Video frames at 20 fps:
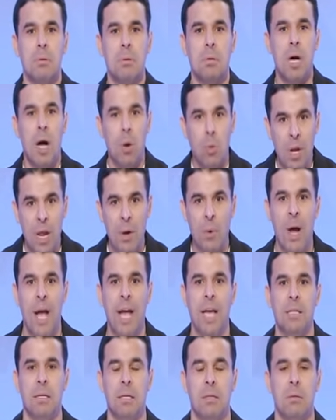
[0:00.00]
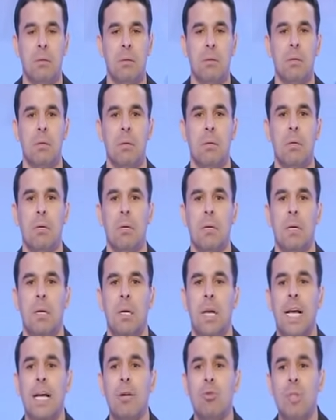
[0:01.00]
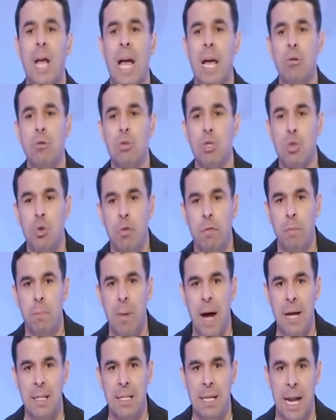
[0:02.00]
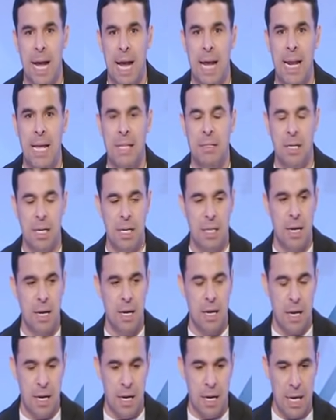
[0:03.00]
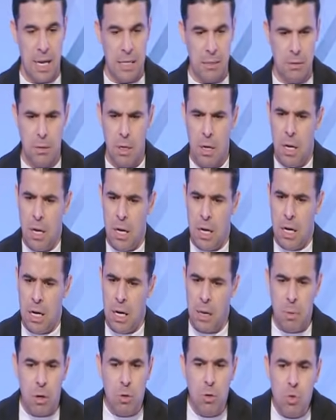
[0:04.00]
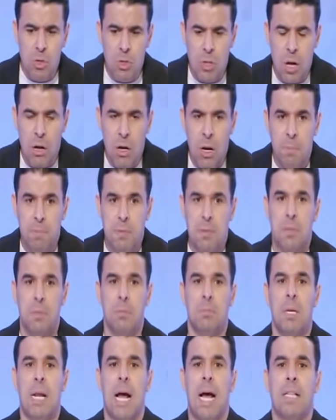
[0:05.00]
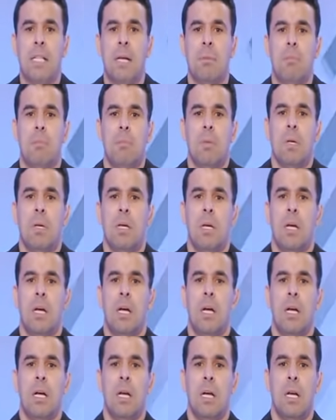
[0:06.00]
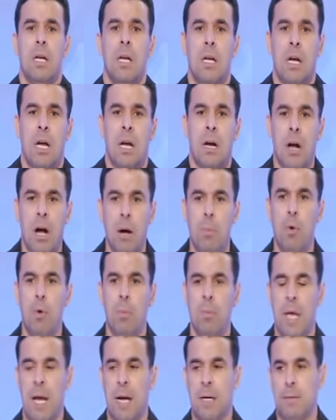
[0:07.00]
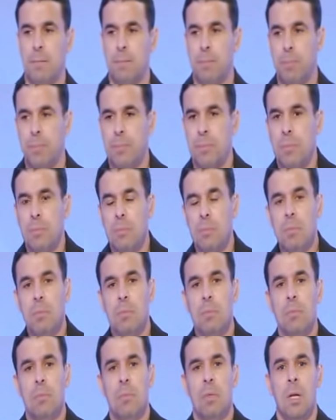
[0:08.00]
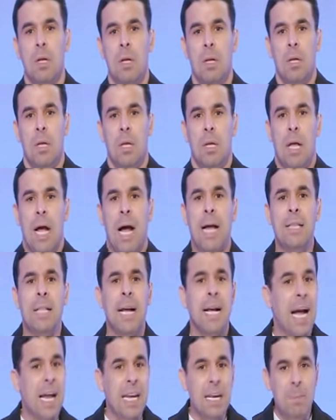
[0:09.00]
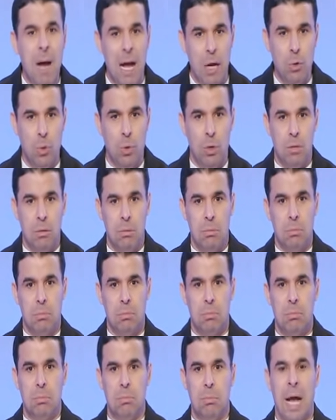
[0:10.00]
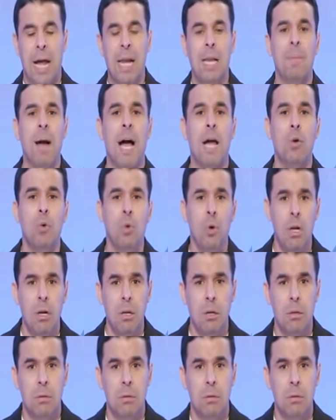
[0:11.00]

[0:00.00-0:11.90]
قولا واحدا لكن تعالوا نشوف بعض الحالات كده اللي جت اللي انا برضو استغربت من عدم آه، آه، عقابهم يعني عندك علي معلول علي معلول